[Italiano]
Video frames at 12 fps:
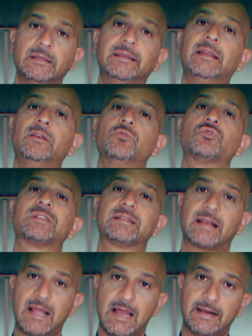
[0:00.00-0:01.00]
di
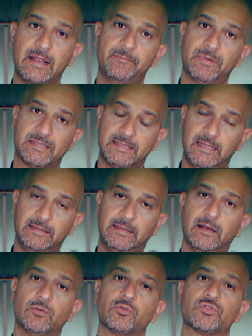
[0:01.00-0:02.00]
illustrare ai
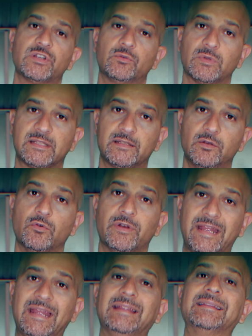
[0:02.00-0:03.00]
pazienti la loro
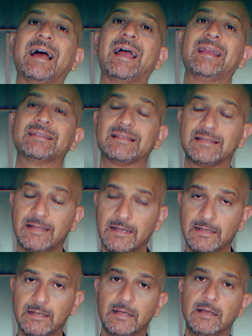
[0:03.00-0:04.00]
situazione e da
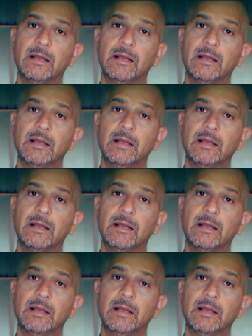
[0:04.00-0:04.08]
essa